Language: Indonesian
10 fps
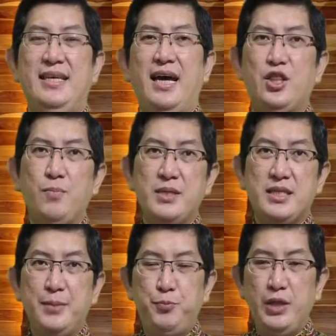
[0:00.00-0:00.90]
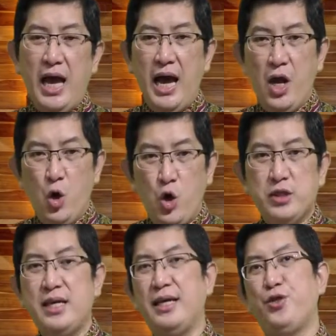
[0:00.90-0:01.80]
Atau meskipun
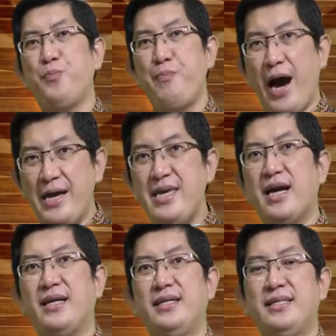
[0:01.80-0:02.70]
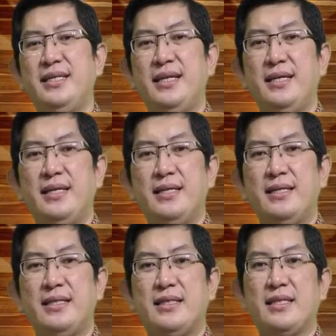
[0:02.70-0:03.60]
anggota itu banyak,
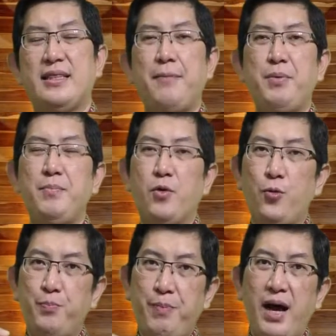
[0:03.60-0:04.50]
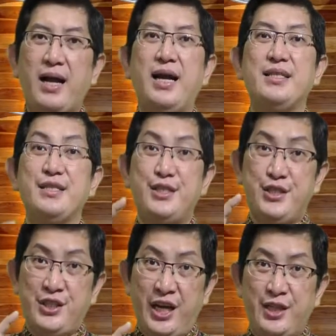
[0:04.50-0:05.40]
tetapi merupakan
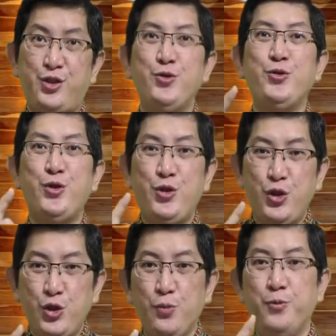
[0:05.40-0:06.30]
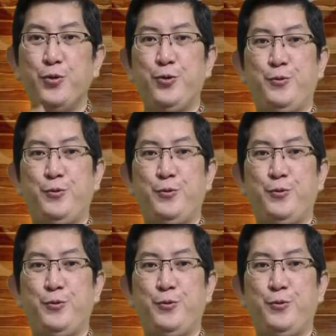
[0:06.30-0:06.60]
satu tubuh.